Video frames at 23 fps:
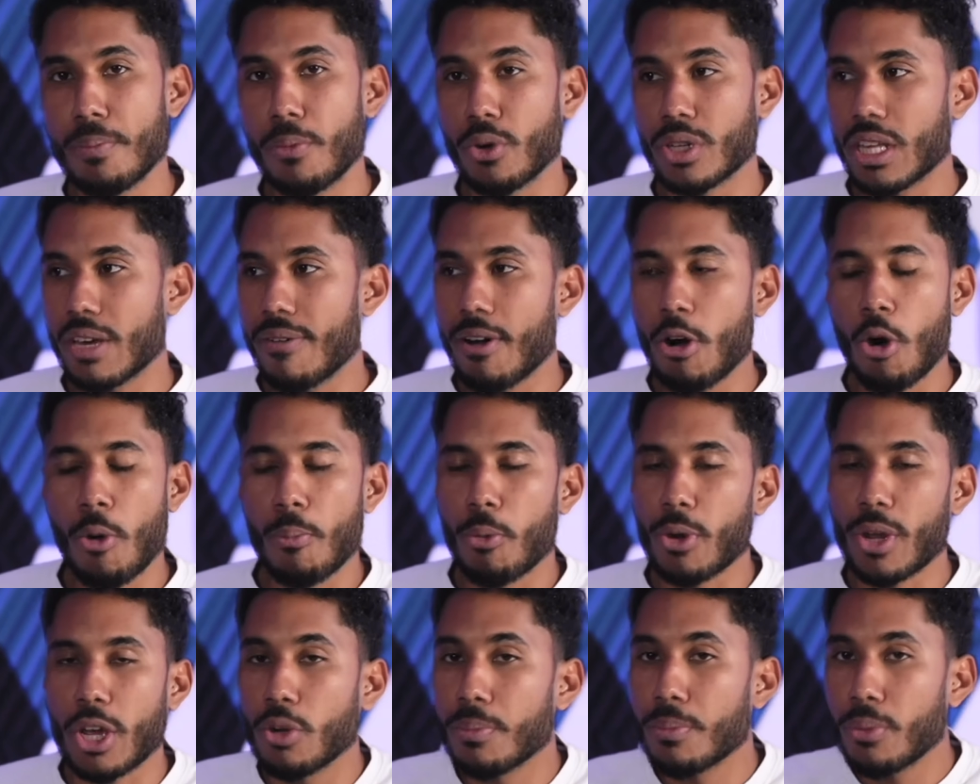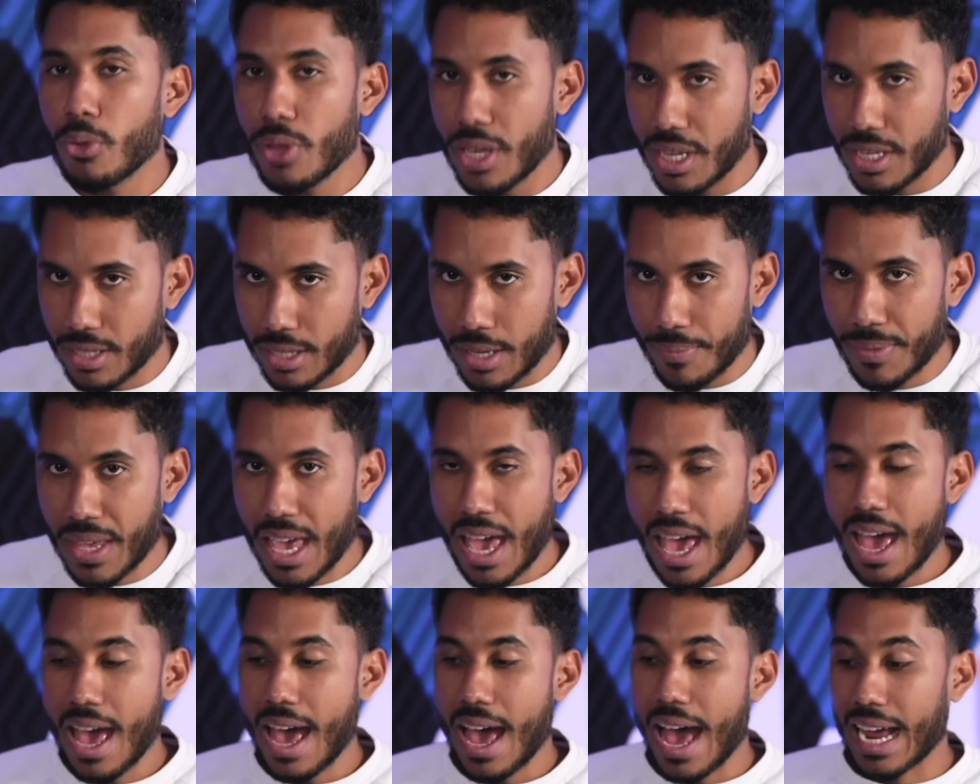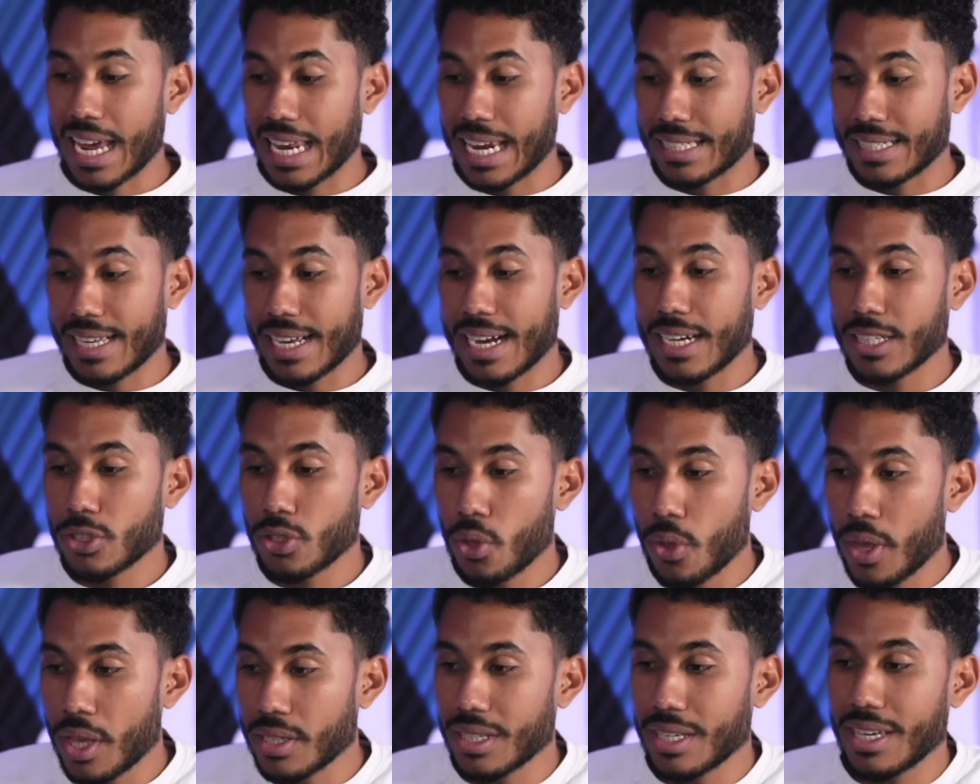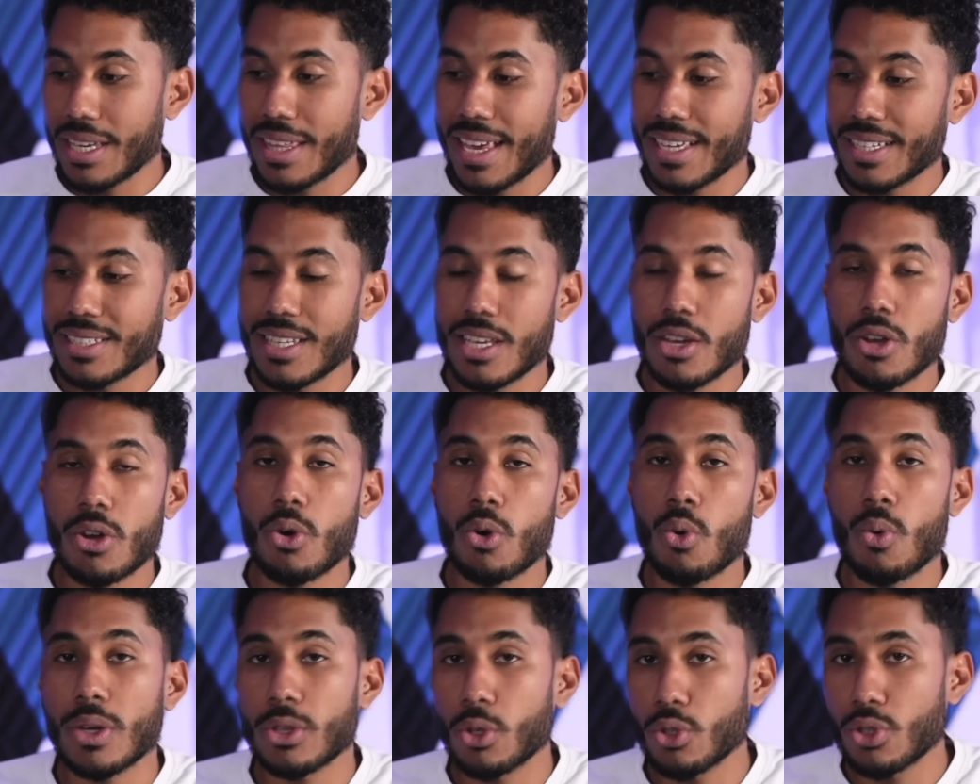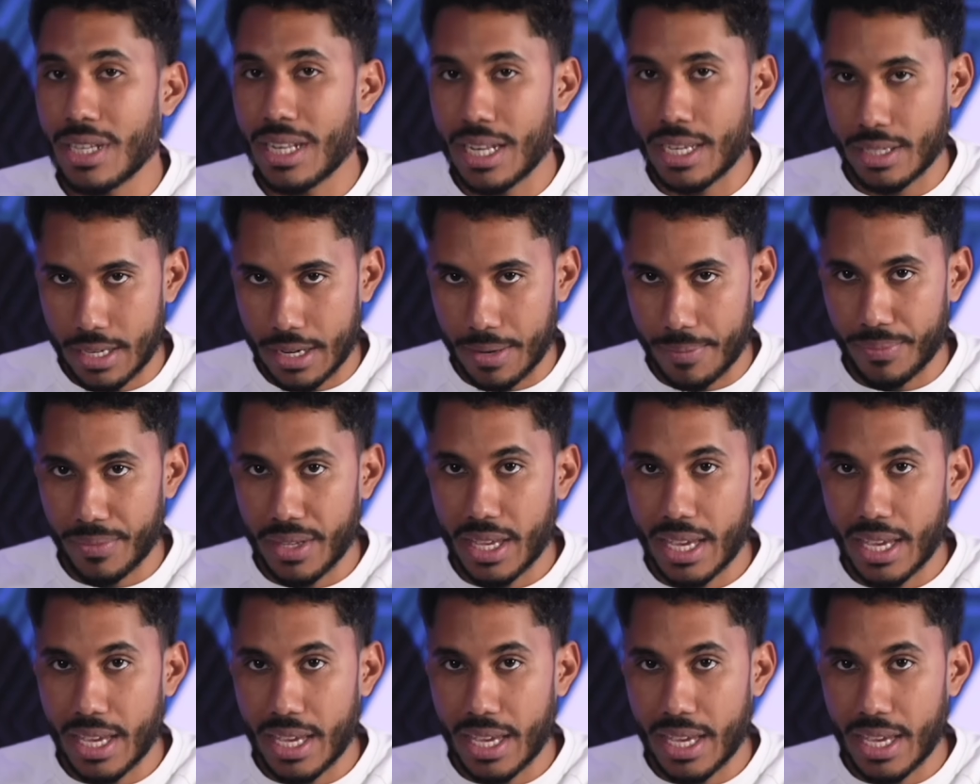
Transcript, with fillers: por debajo porque no pudiste, a que las hagas todas y dejes 5 o 4 sin hacer.